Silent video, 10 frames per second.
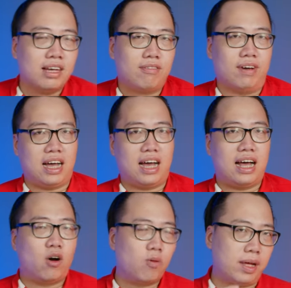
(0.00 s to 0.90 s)

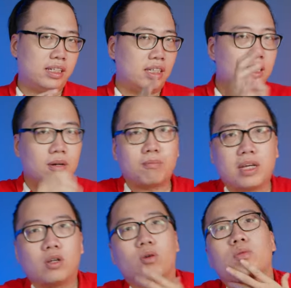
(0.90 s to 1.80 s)
và hôm nay chính thức
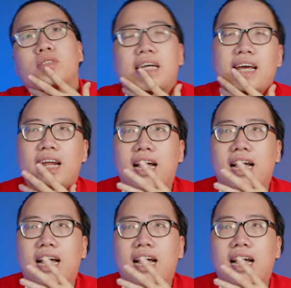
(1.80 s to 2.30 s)
mình cũng sẽ